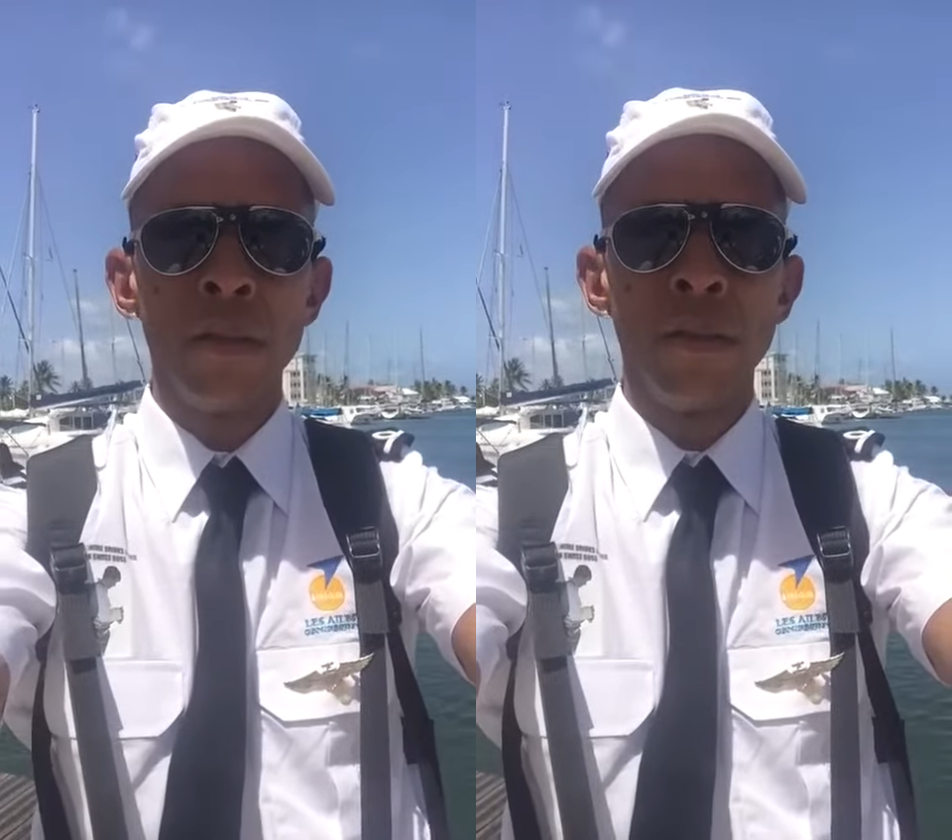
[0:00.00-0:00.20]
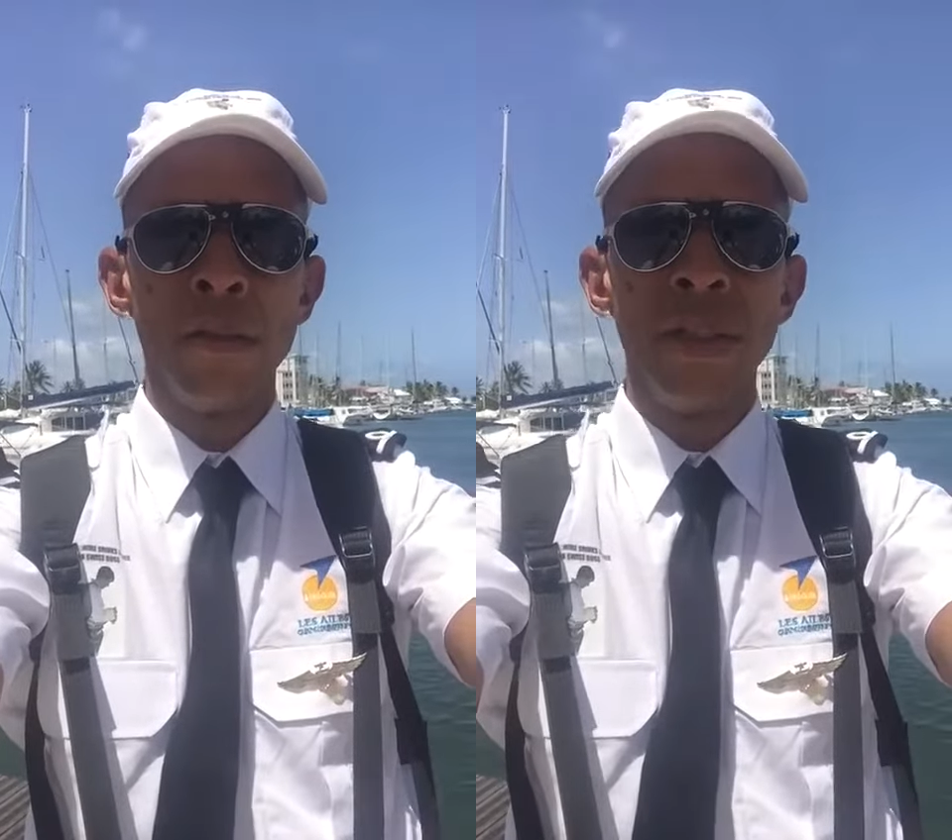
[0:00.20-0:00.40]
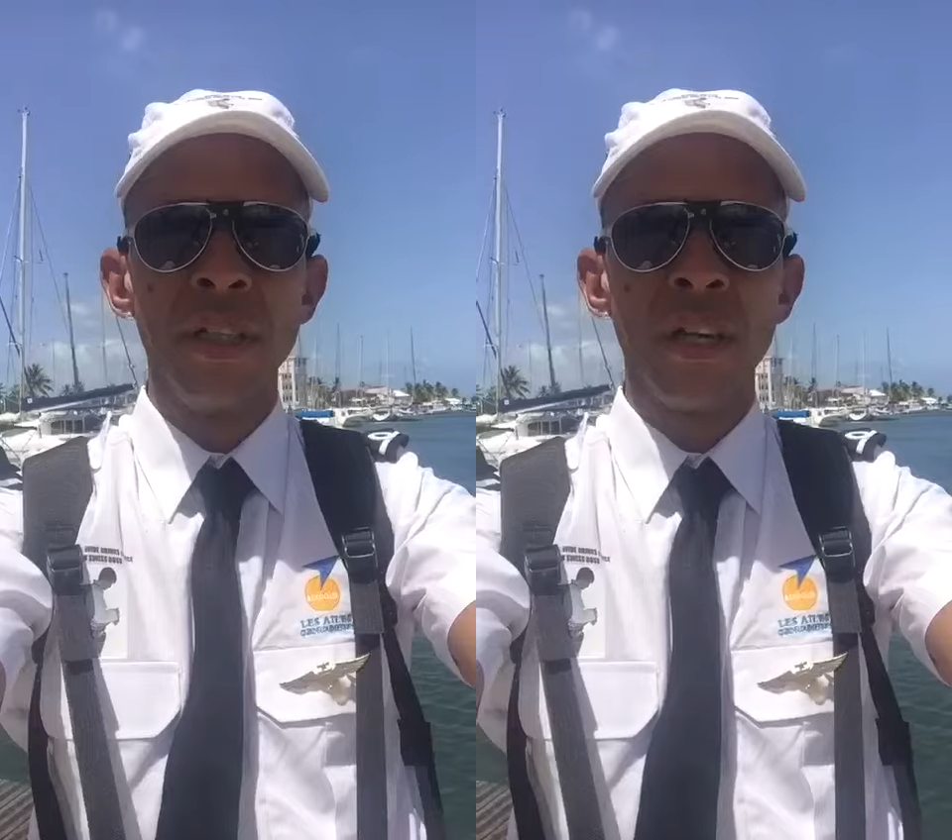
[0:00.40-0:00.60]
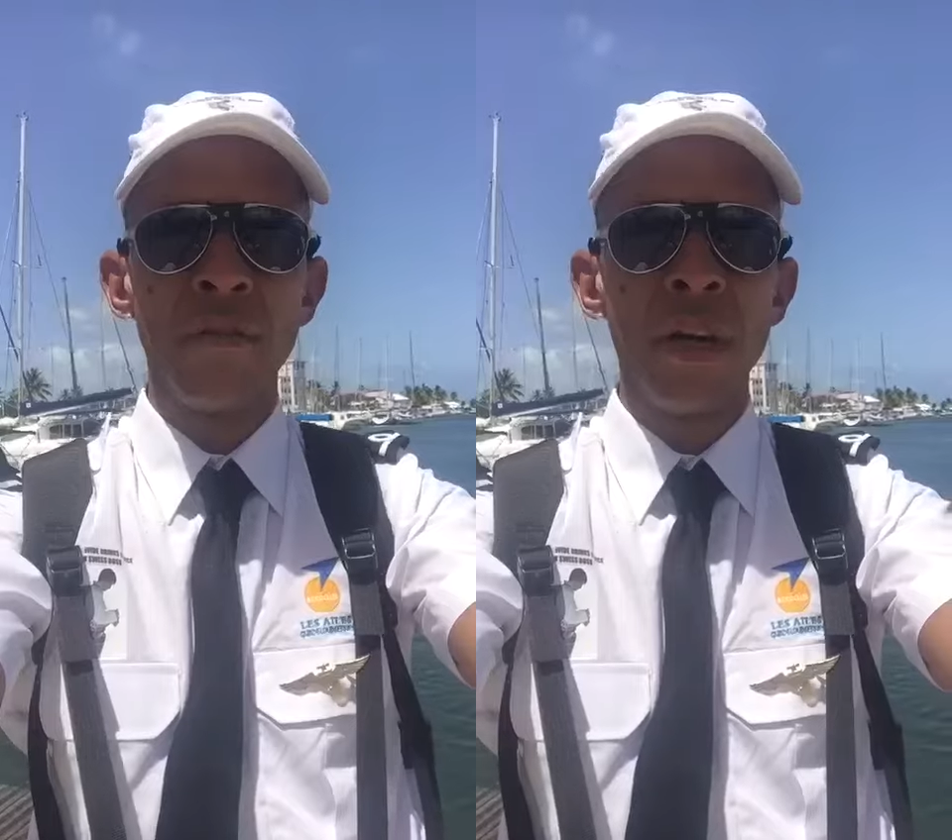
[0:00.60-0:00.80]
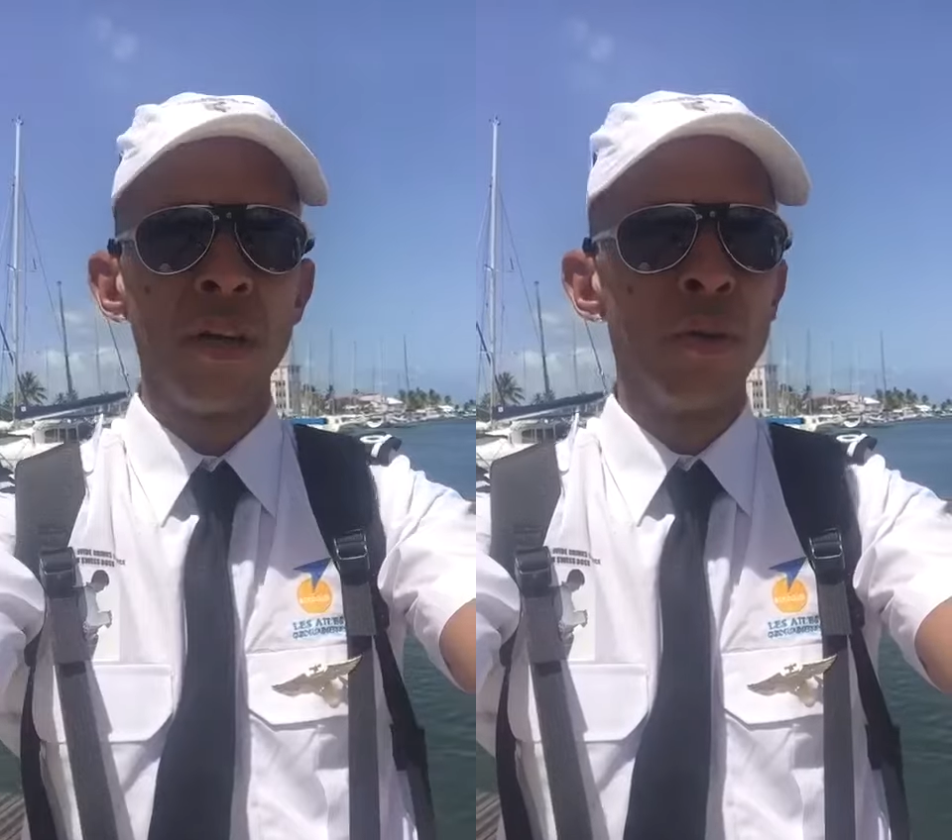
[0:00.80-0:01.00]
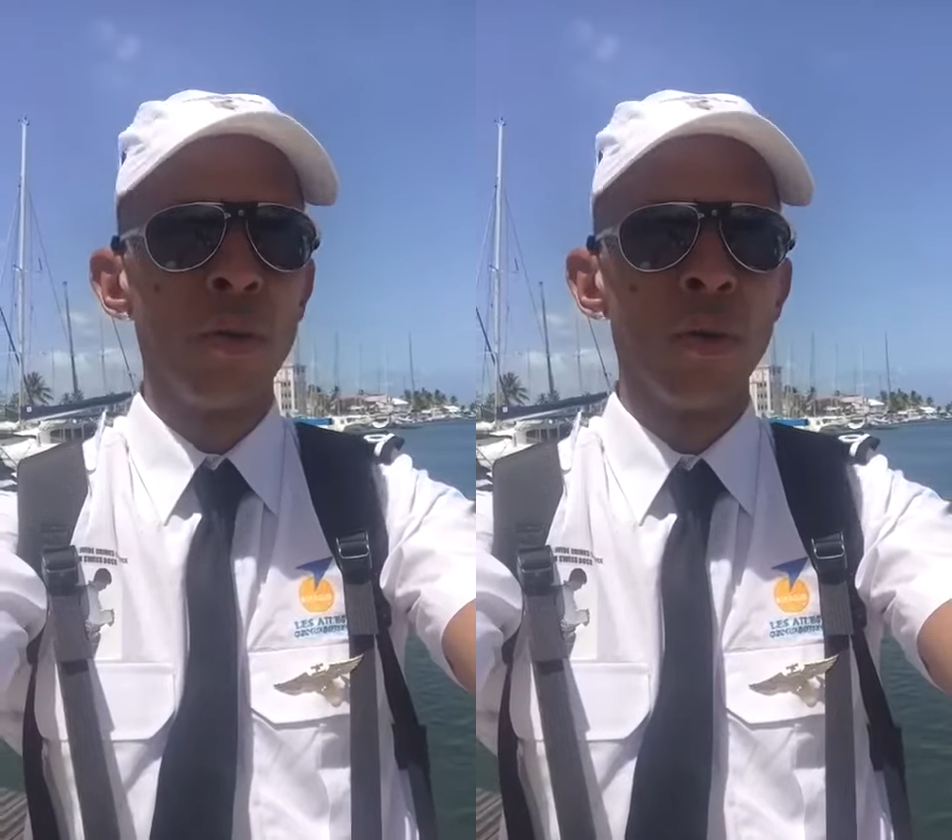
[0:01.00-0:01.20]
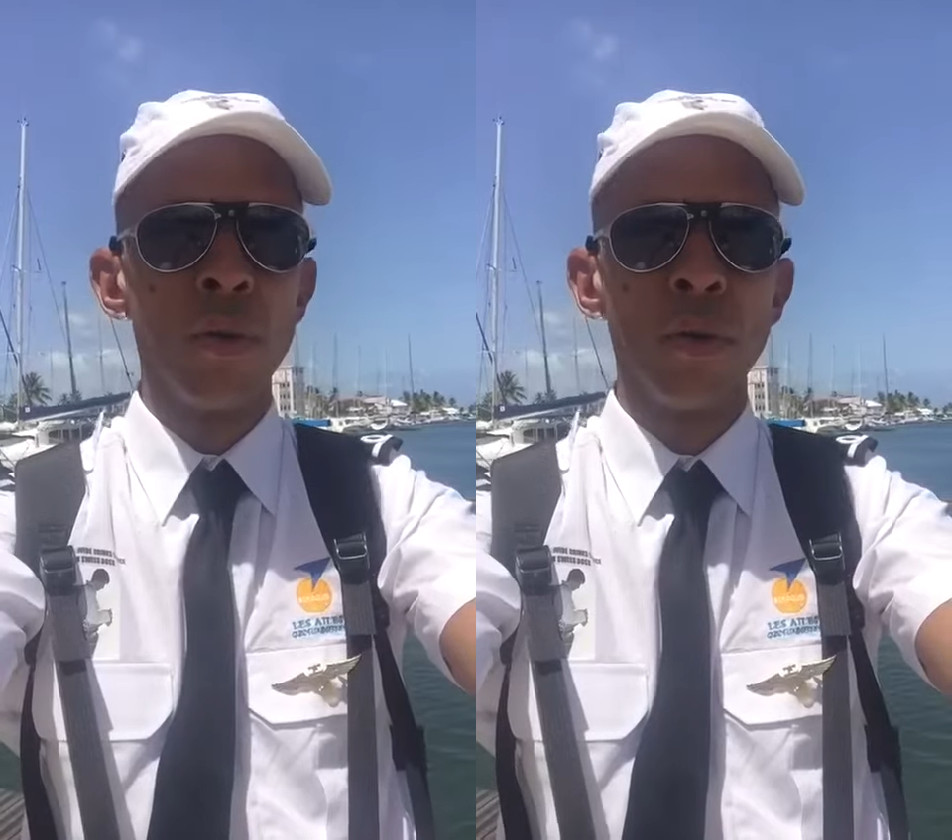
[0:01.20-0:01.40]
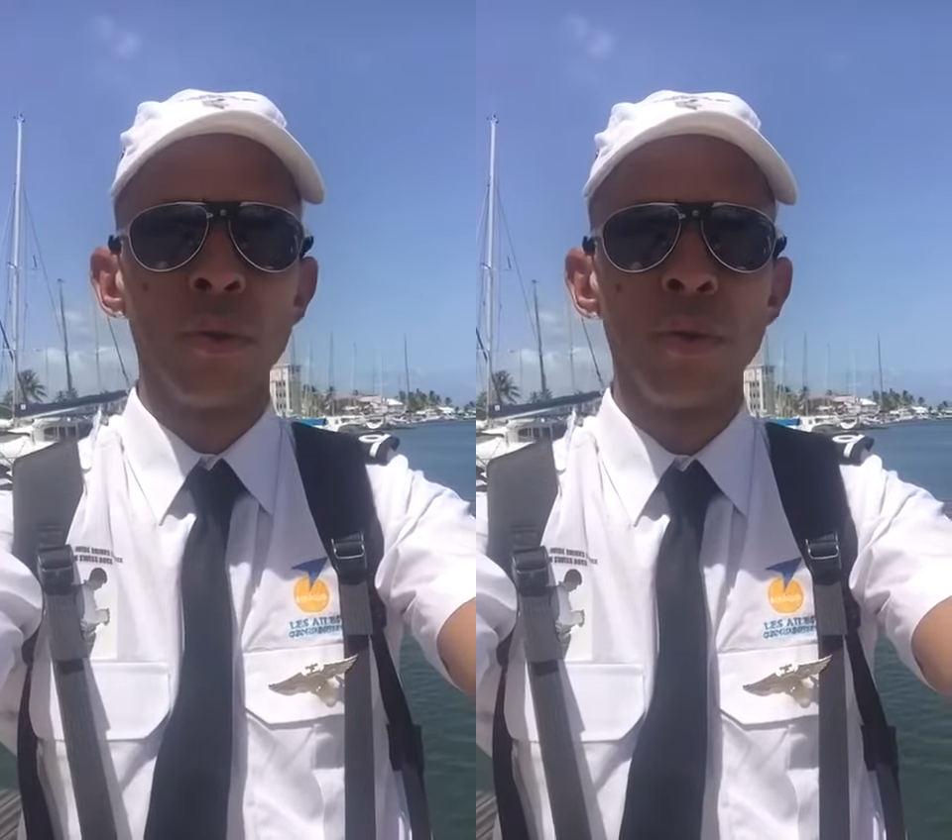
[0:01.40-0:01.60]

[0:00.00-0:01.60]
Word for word: euh, des cafés à 1€, euro,